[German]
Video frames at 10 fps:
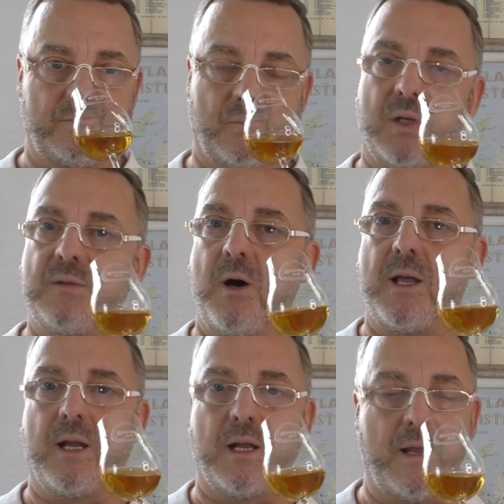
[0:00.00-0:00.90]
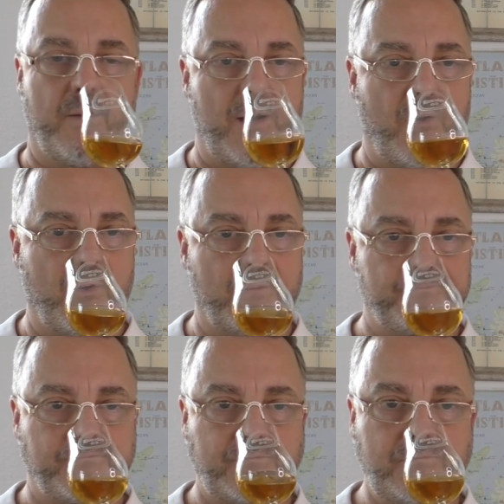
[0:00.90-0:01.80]
Und das war er dann aber auch.
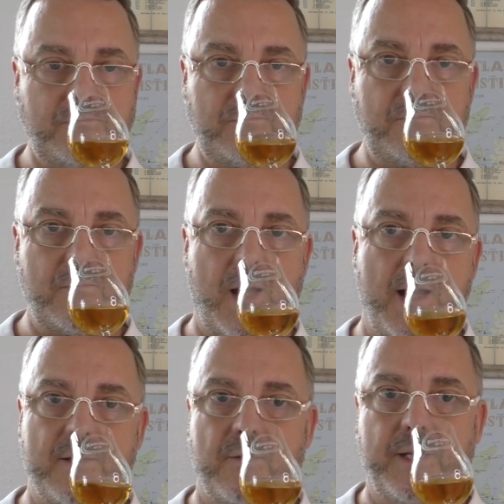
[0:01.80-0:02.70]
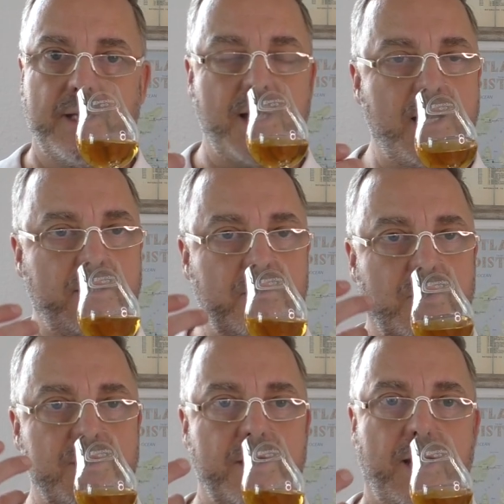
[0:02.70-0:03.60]
Also wie gesagt,
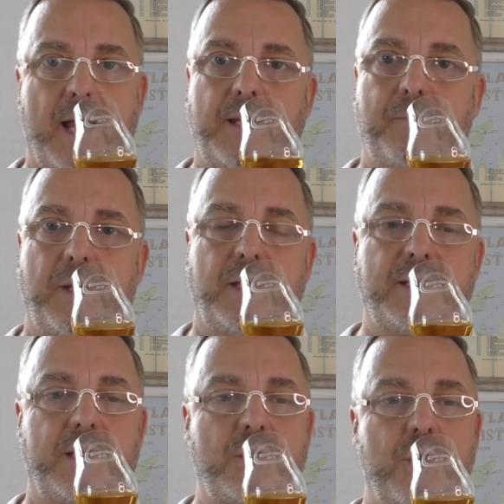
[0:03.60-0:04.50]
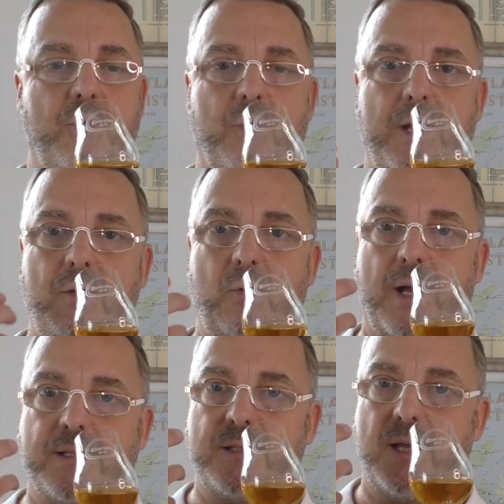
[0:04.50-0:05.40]
du hast eine leicht medizinische Note, du
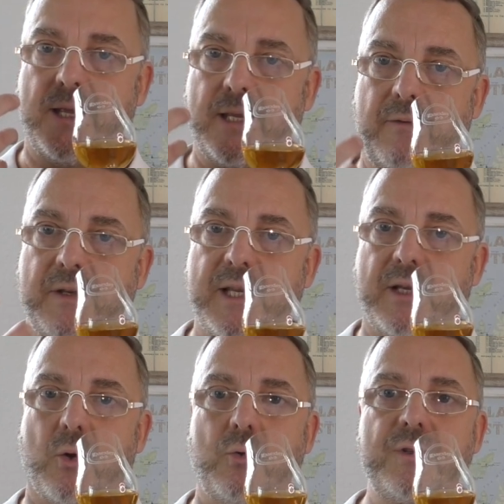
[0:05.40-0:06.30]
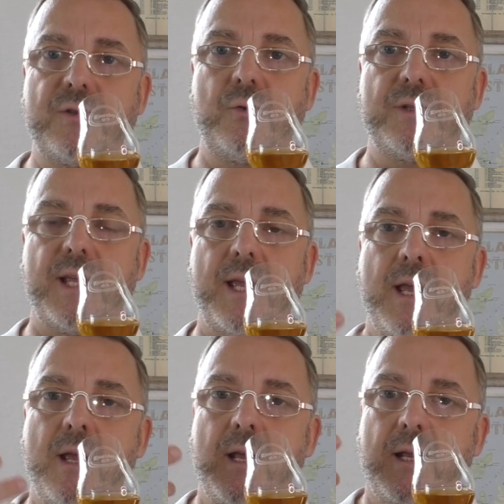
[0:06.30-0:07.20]
hast eine gewisse Grundsüße,
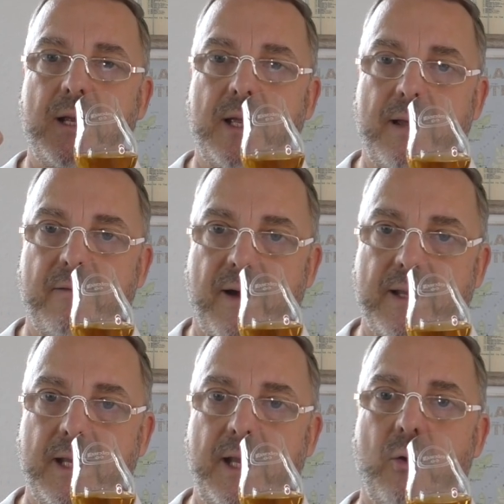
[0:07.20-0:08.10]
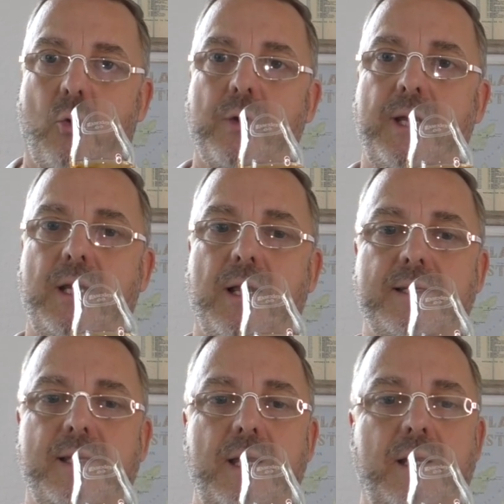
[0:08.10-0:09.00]
Vanille,
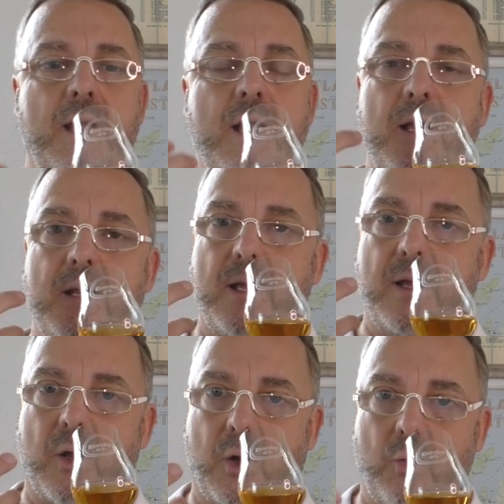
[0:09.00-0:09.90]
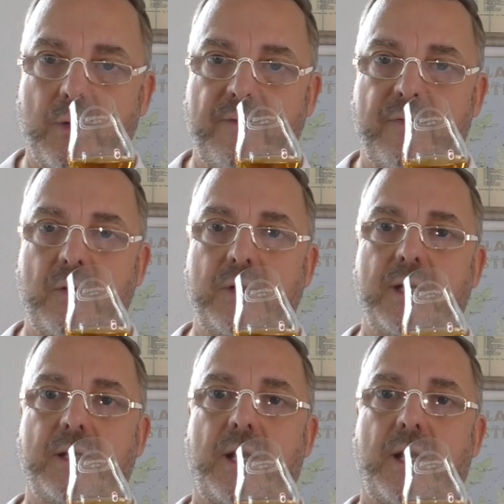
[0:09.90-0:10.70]
Honiglastig, rote Früchte